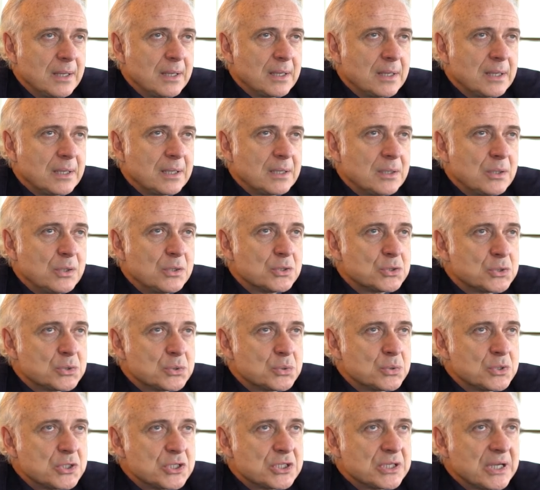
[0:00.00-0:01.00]
le
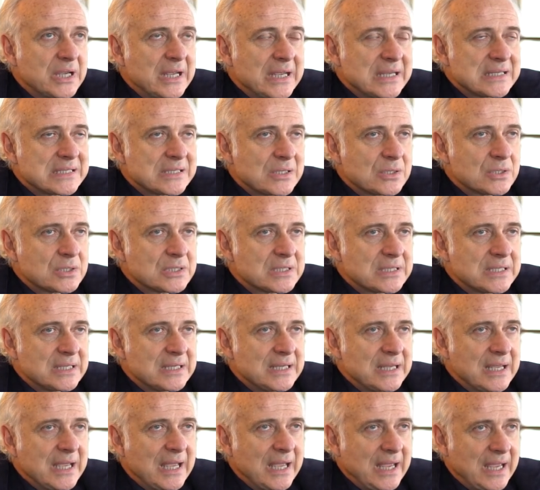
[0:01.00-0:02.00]
sujet est
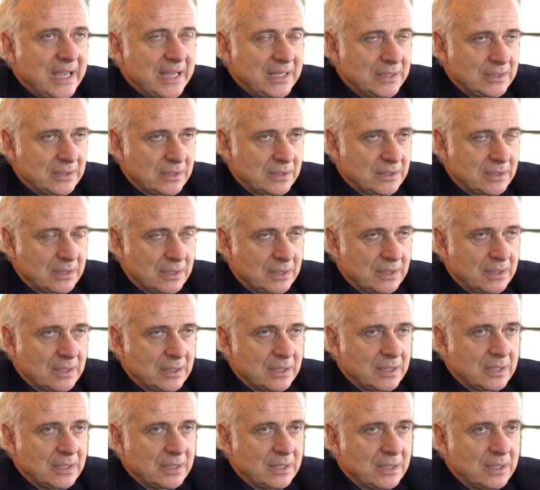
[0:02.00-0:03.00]
censé être
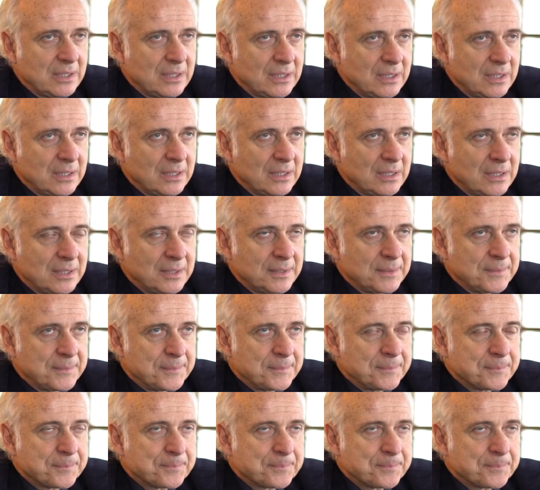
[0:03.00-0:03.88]
le